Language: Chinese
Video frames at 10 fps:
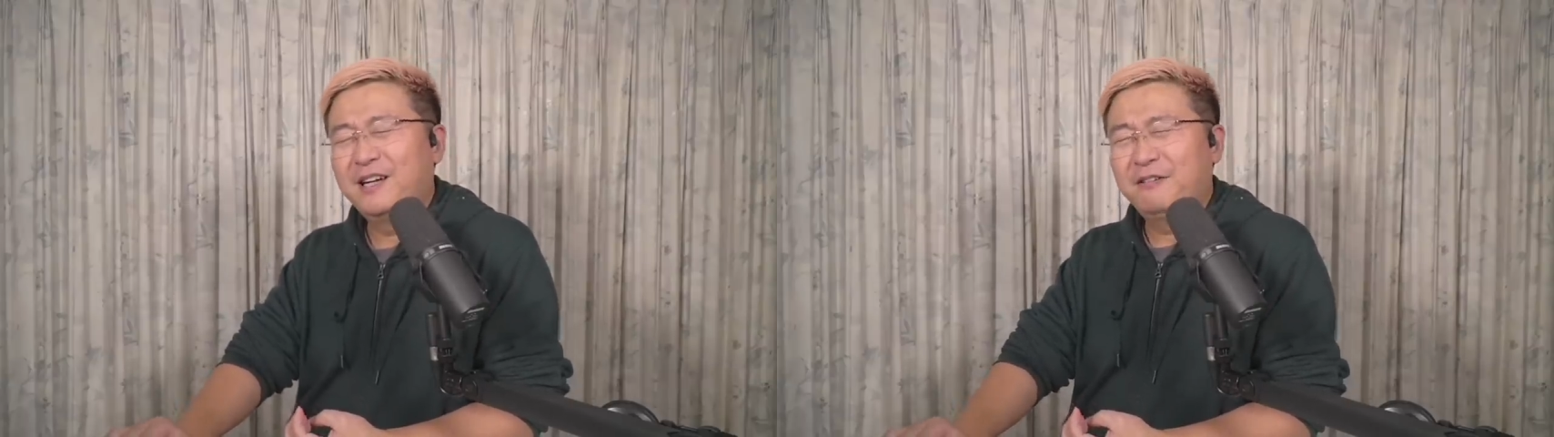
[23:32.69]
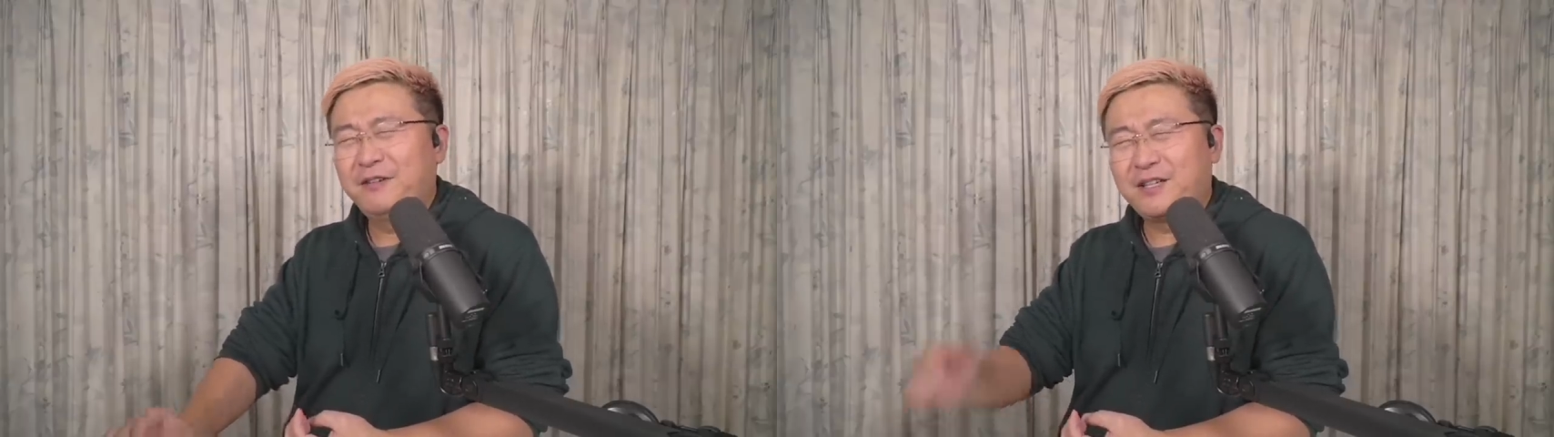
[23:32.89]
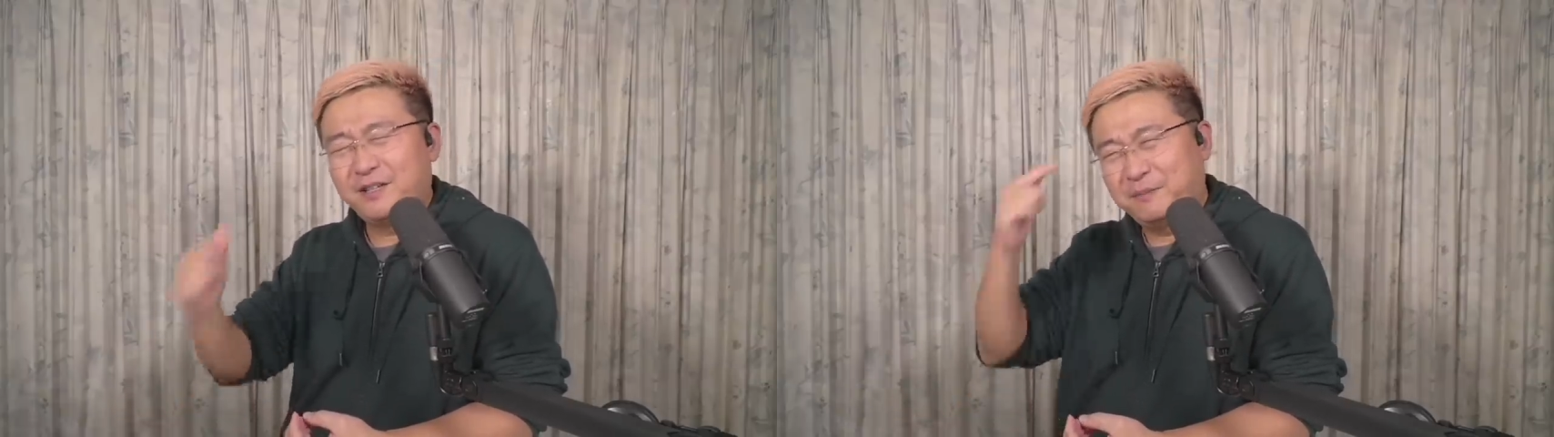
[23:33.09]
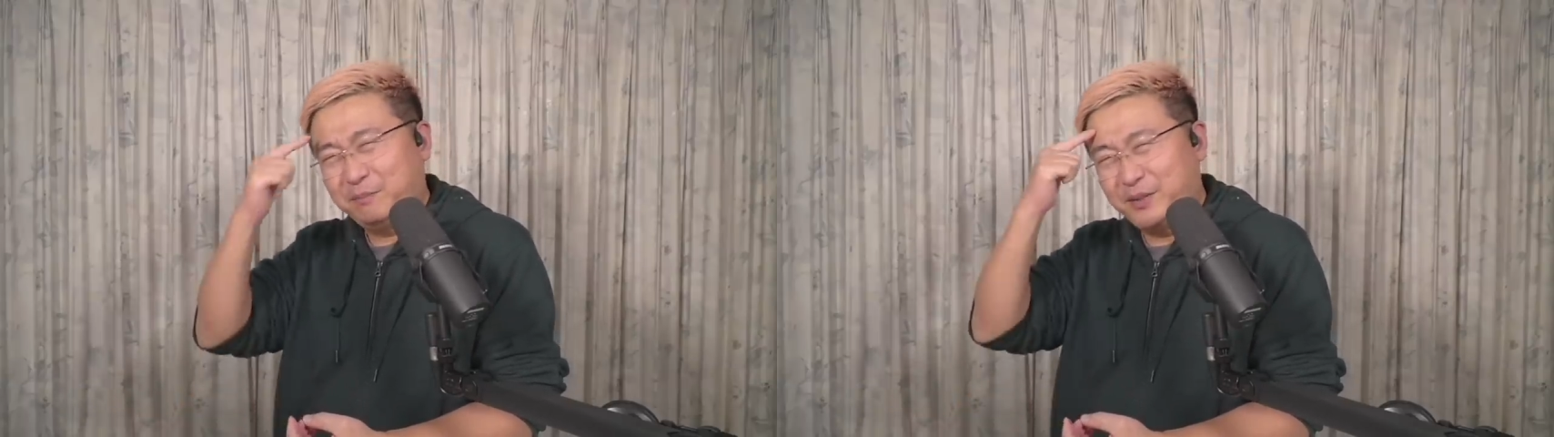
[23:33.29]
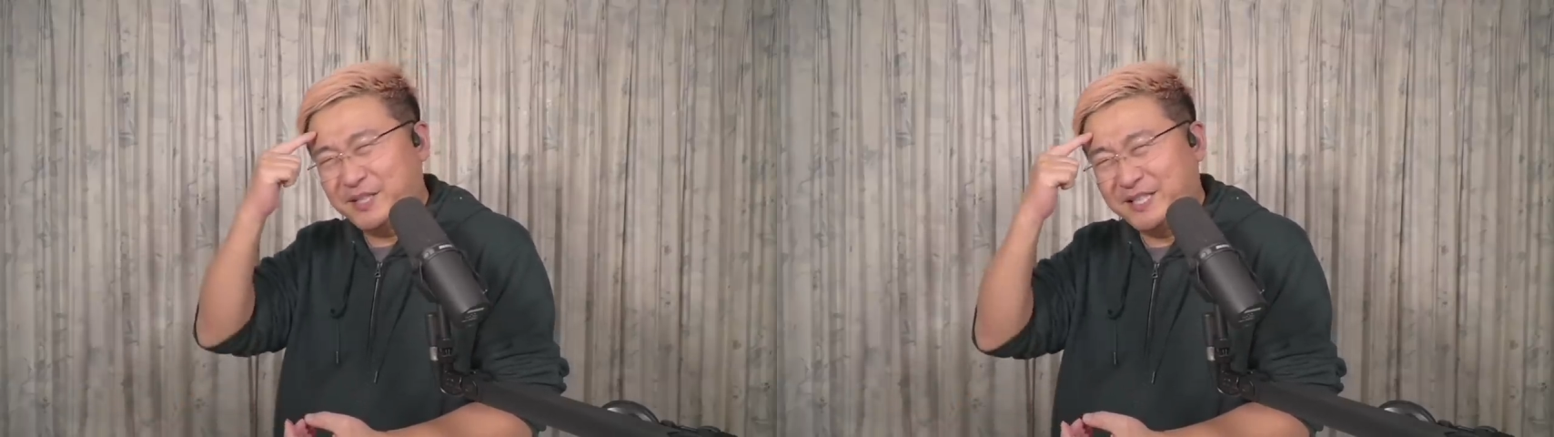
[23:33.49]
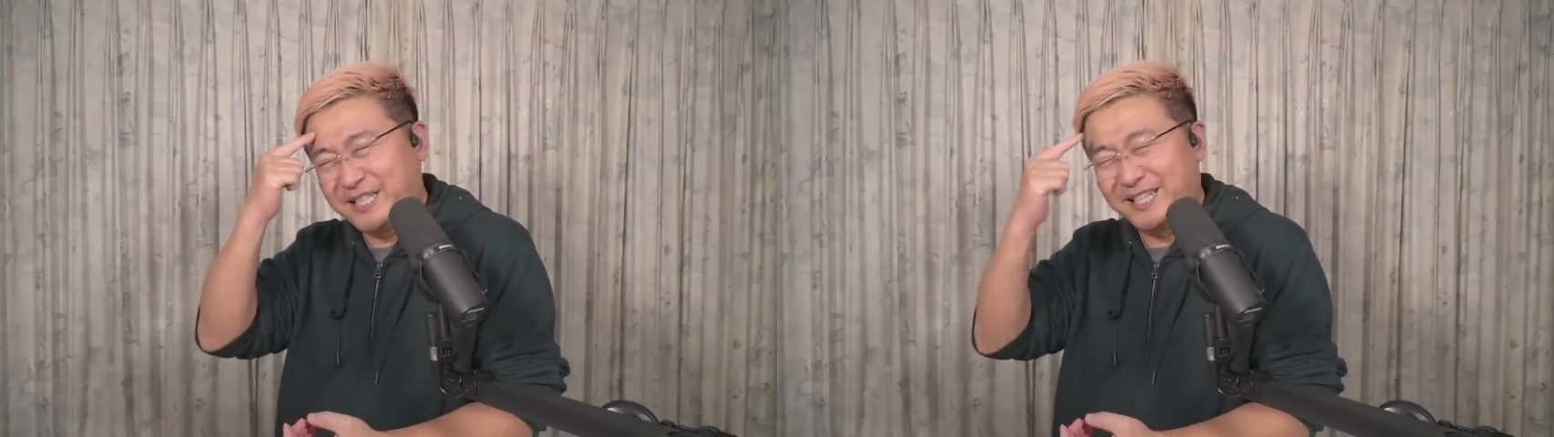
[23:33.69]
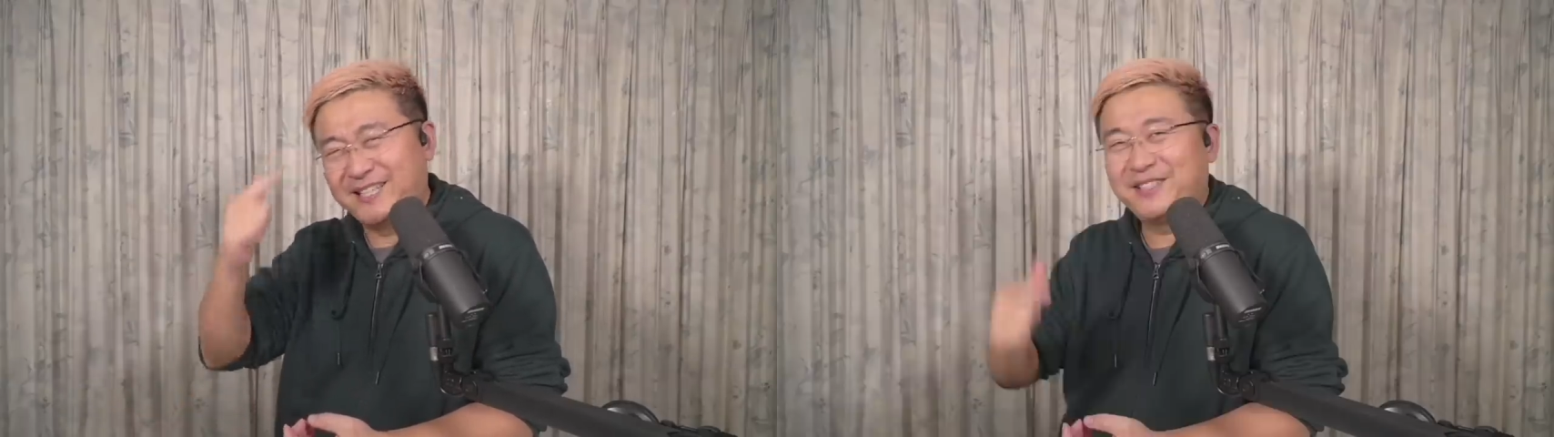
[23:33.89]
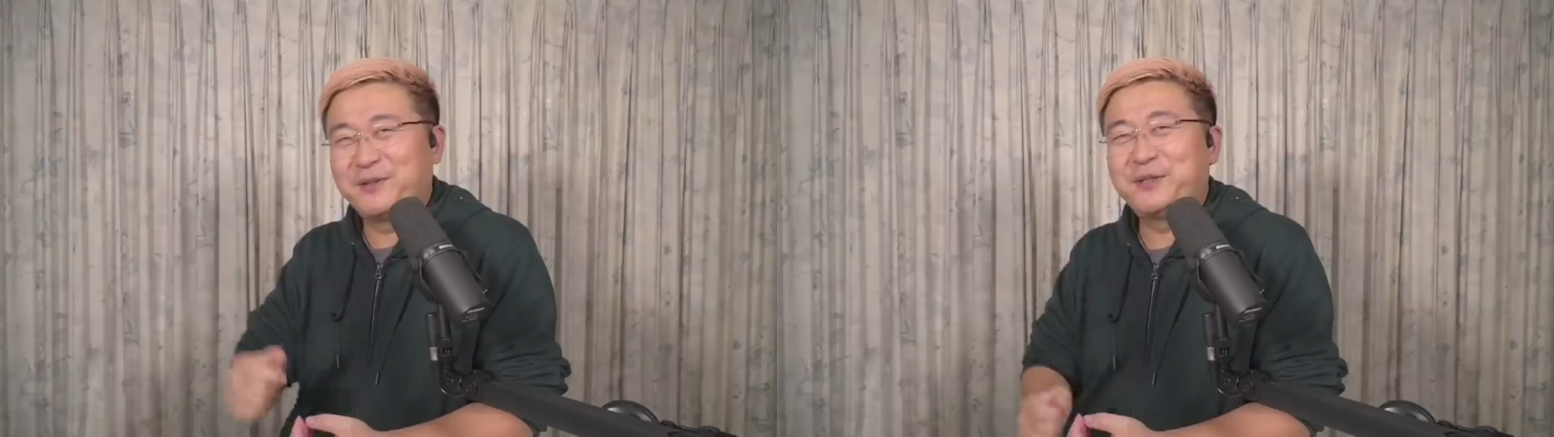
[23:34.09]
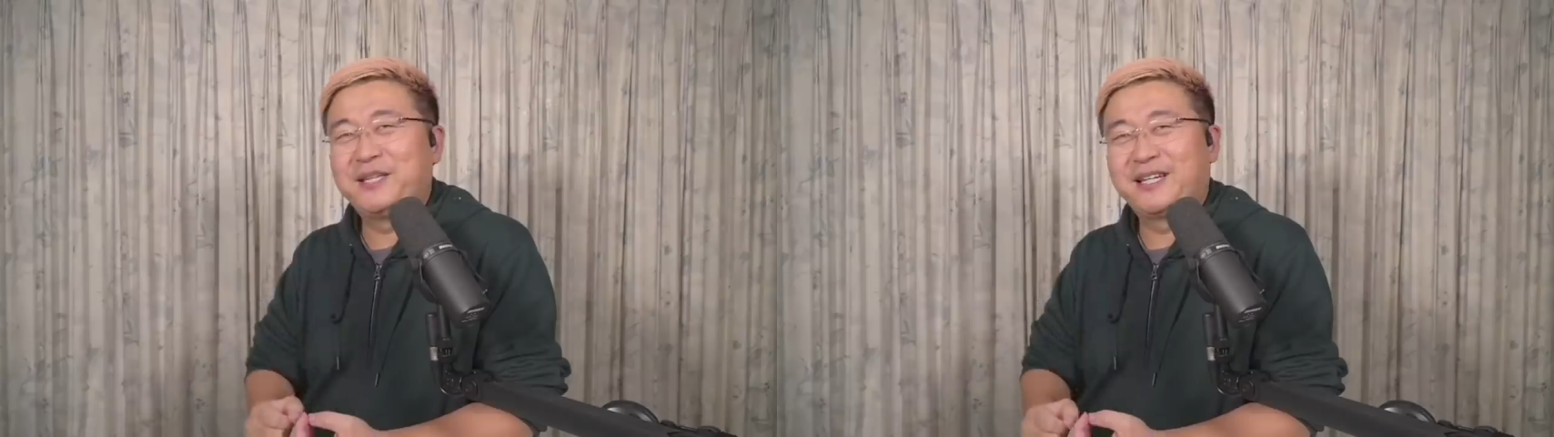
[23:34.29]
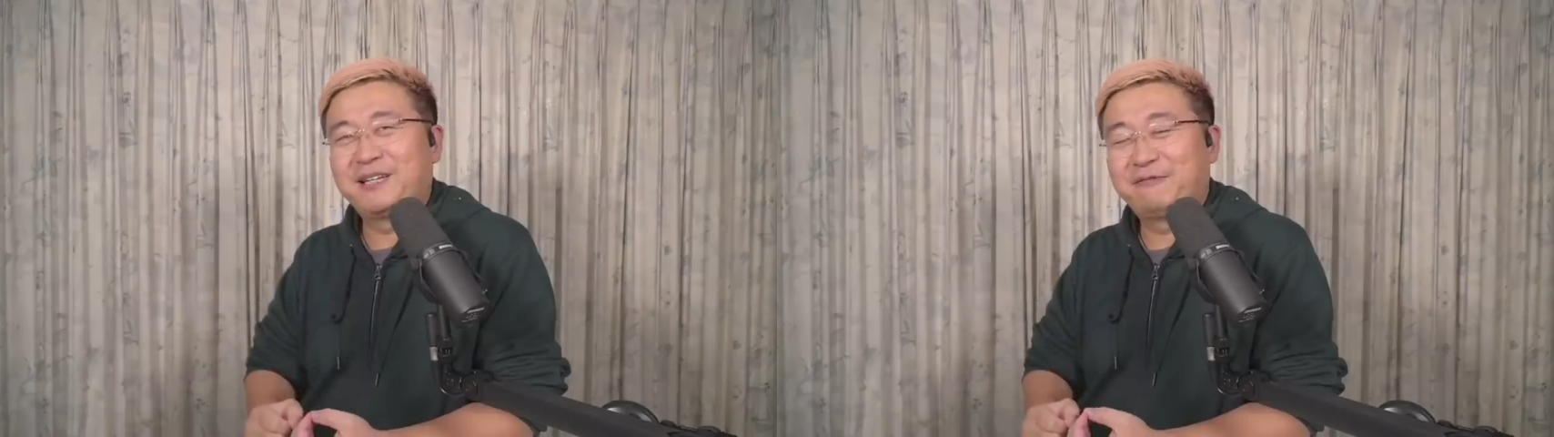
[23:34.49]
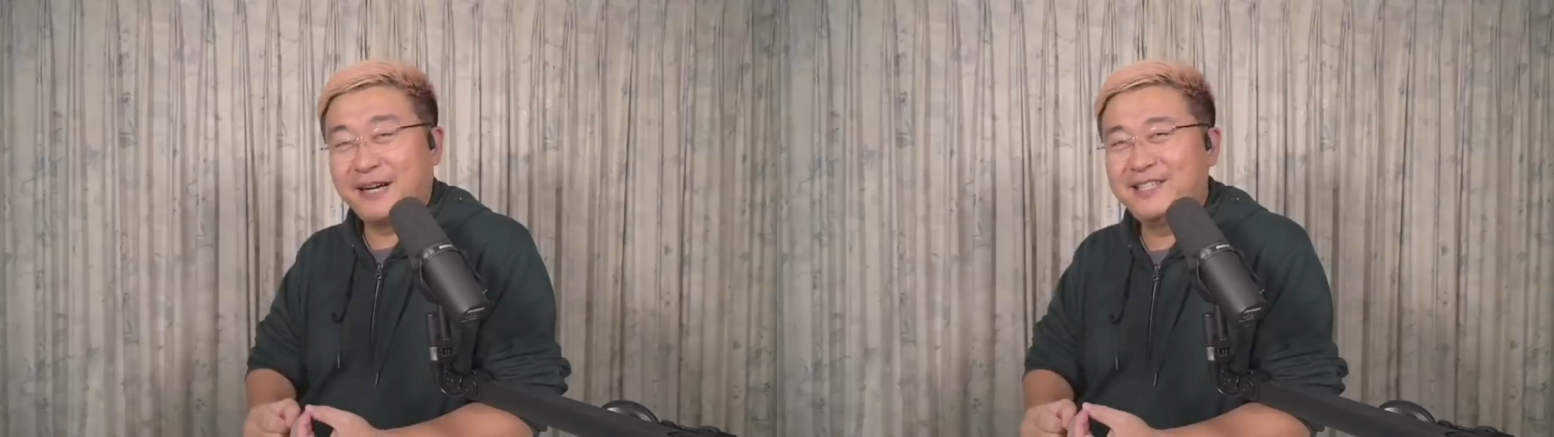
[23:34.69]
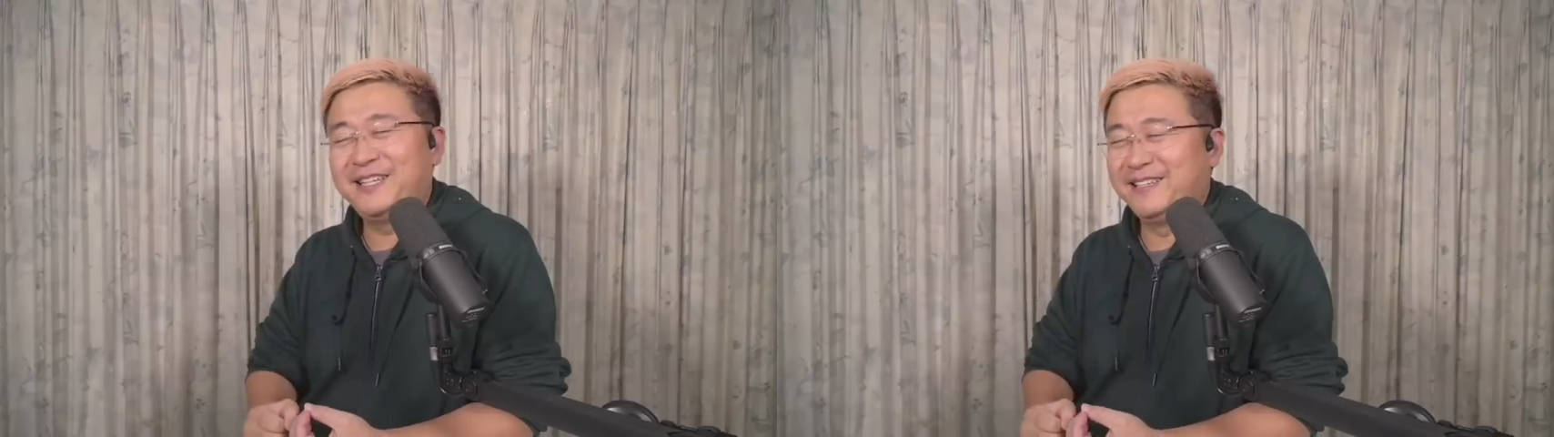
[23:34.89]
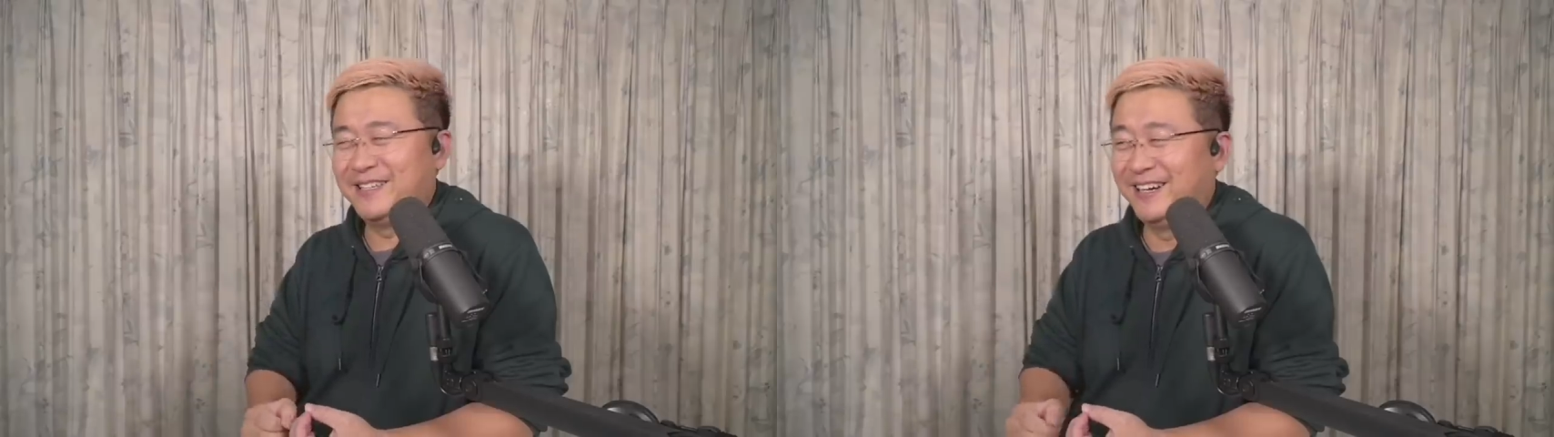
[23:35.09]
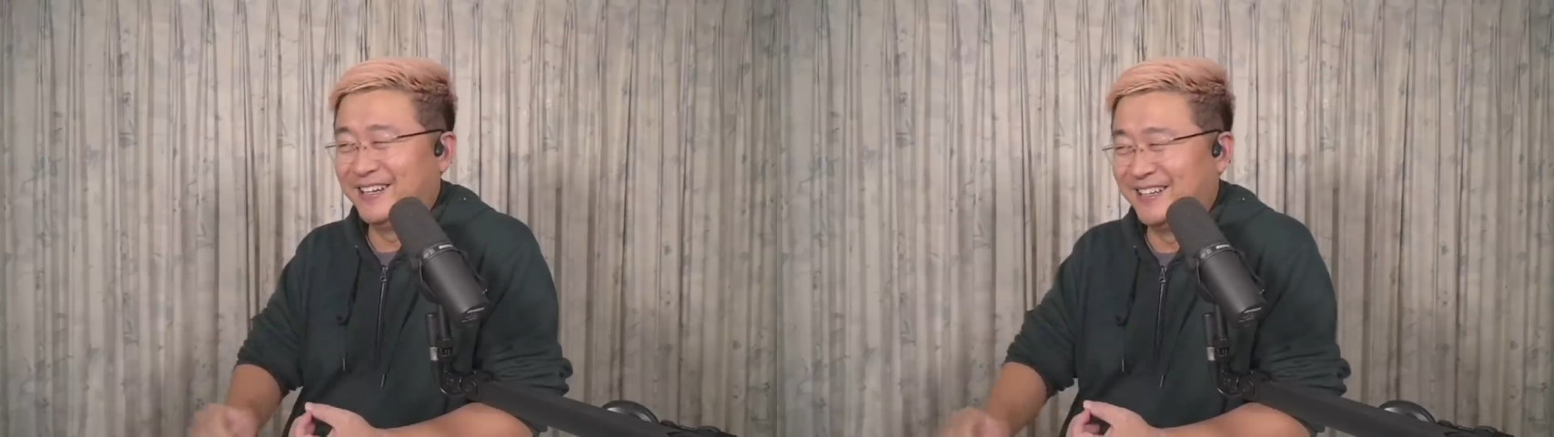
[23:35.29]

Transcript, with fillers: 非常的不解的这个东西呢，给发泄一下。